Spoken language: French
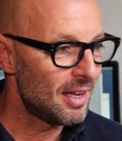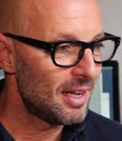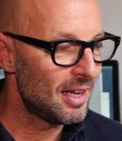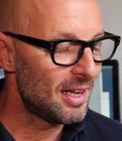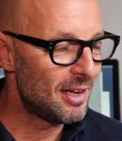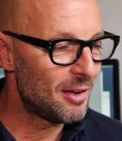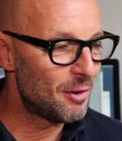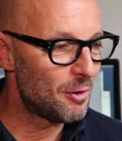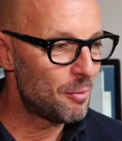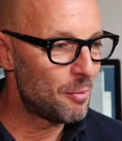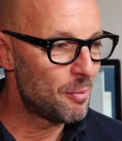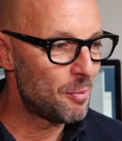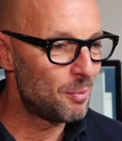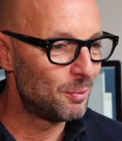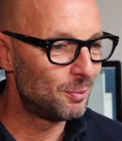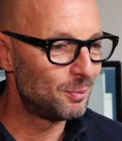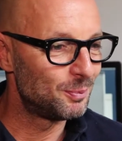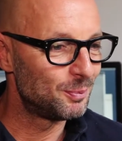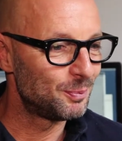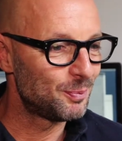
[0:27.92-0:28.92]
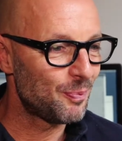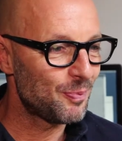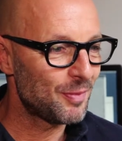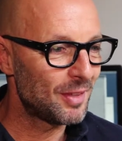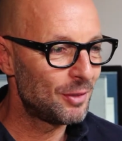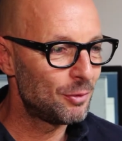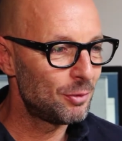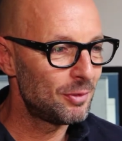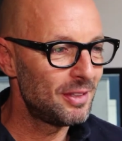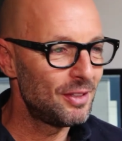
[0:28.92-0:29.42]
Et, ans. Euh,
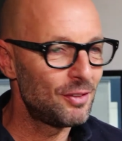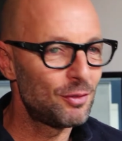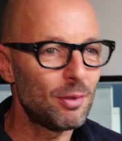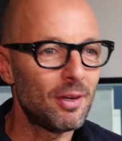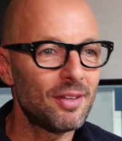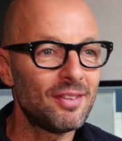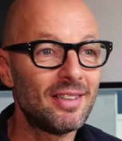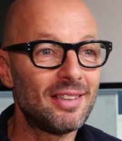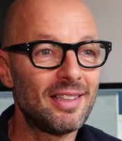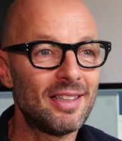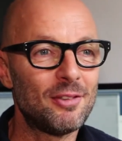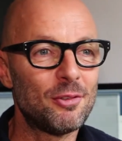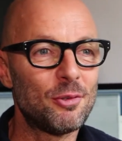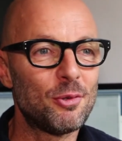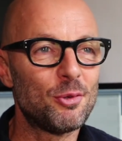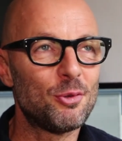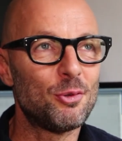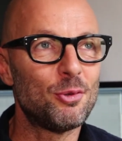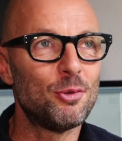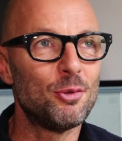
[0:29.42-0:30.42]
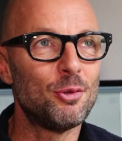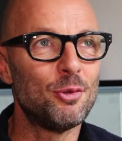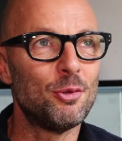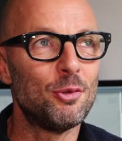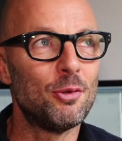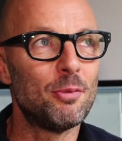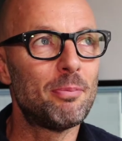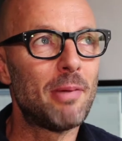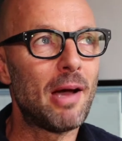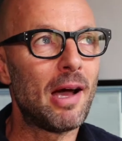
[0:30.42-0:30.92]
et toute l'histoire, c'était de,
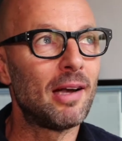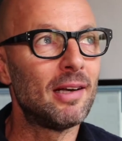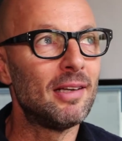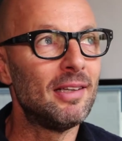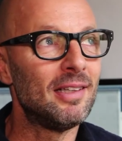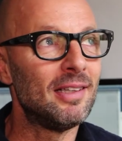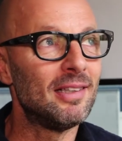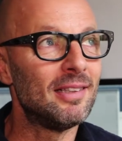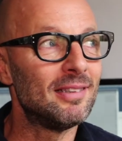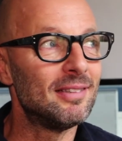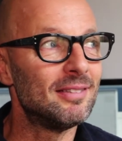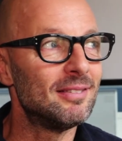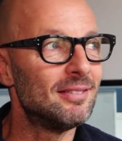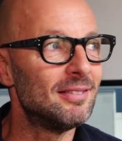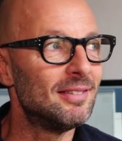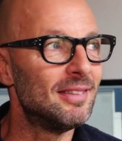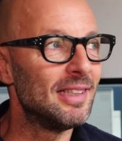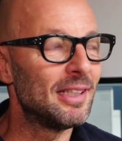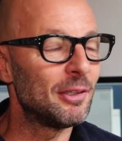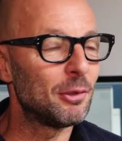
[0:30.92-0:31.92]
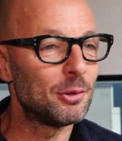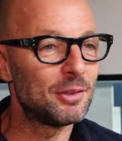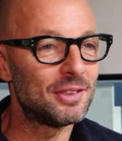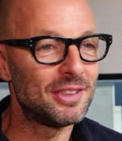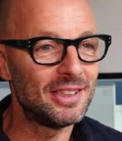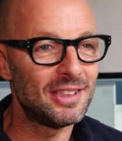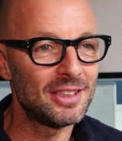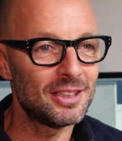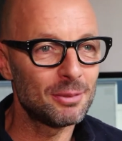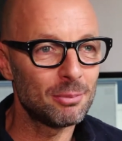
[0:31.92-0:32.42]
parler
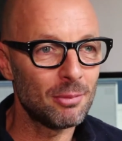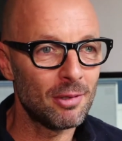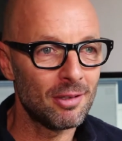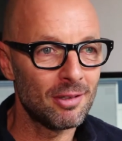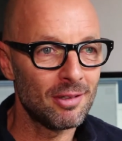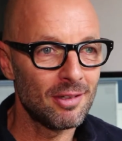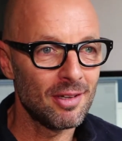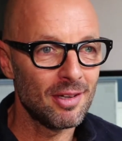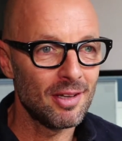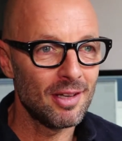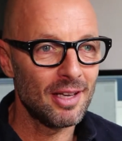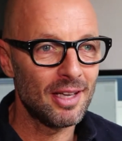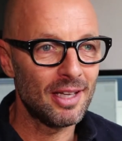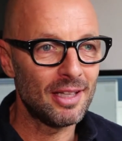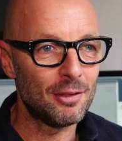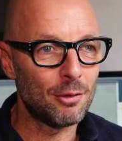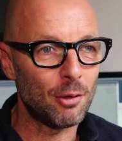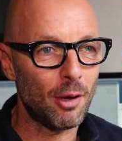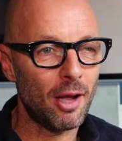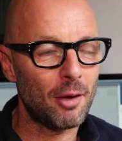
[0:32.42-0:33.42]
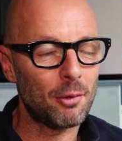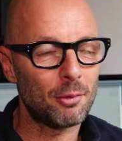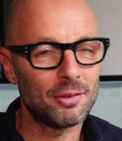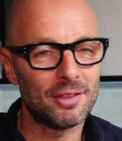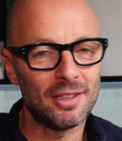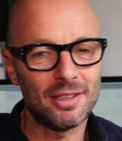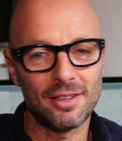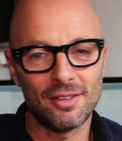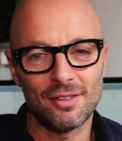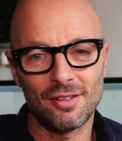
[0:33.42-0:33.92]
d'érotisme et de
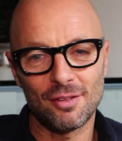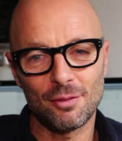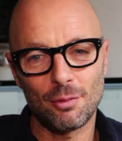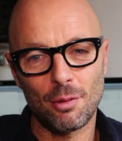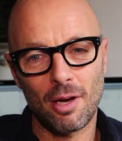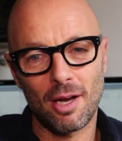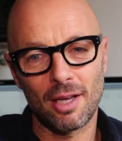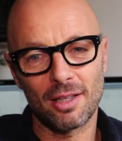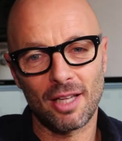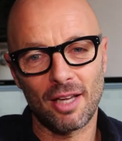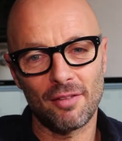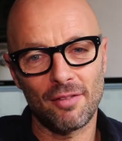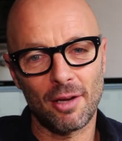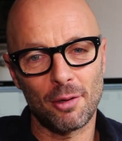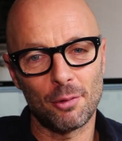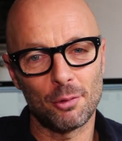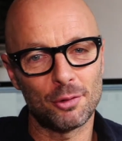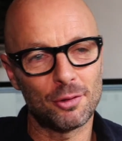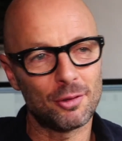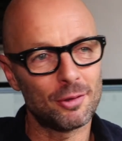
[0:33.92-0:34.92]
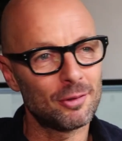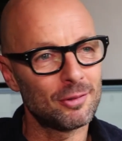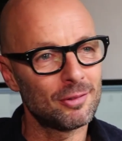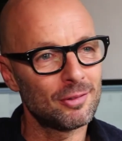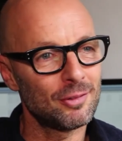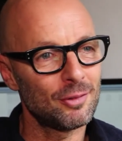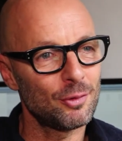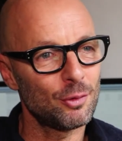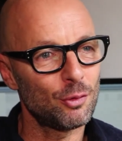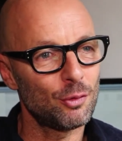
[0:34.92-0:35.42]
raconter des histoires à travers le temps
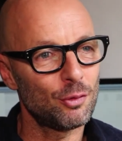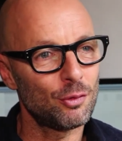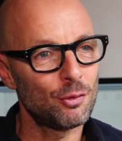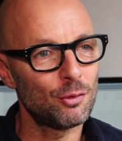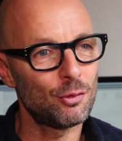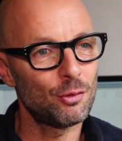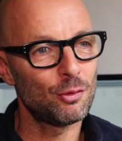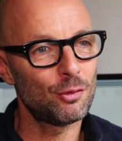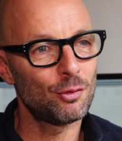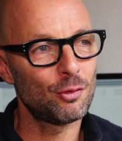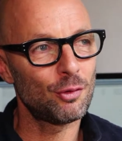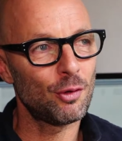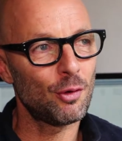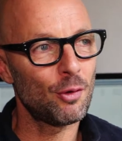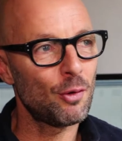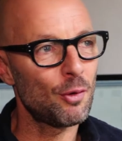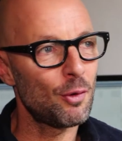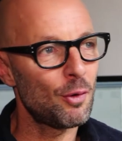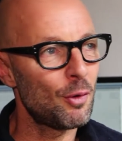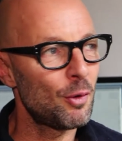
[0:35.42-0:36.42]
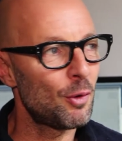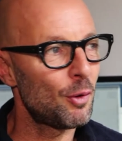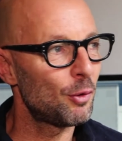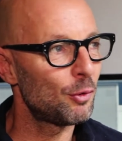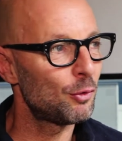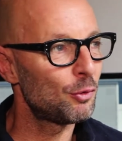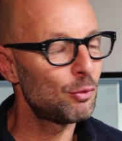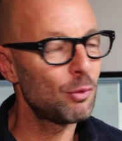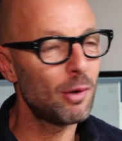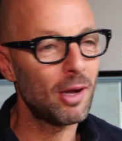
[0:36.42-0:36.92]
sans
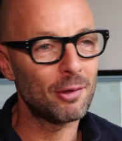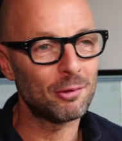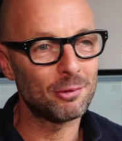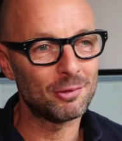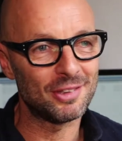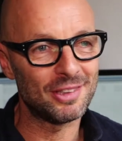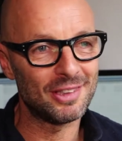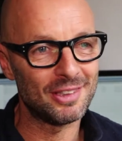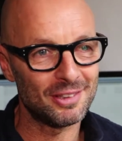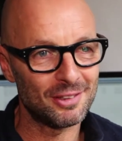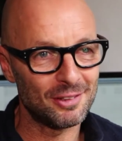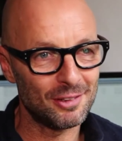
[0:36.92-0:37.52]
tout raconter.